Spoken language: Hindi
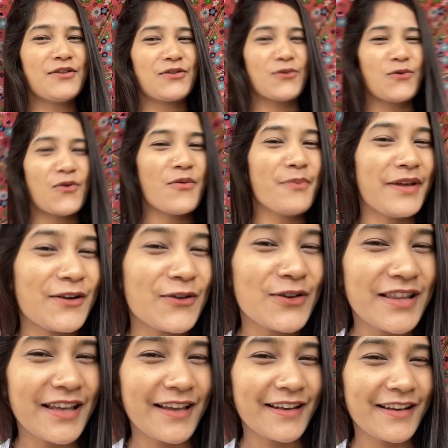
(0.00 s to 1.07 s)
तो वो मेरे को
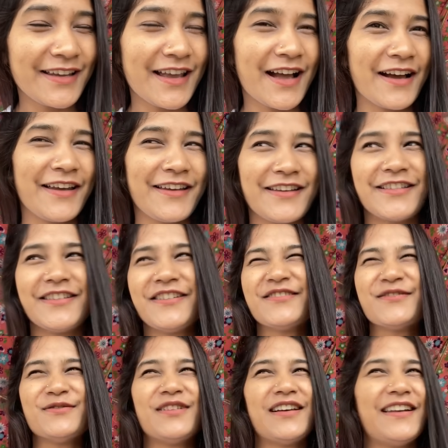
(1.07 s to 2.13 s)
देख रही है कि हाई कितनी
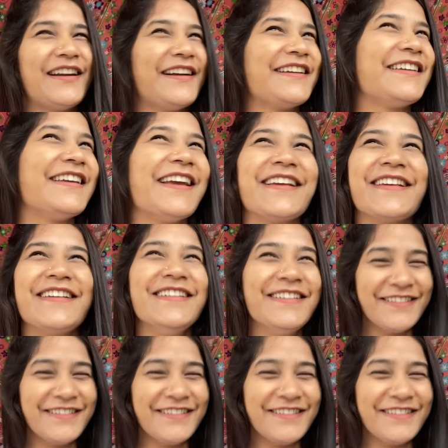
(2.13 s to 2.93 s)
सुंदर लड़की है कि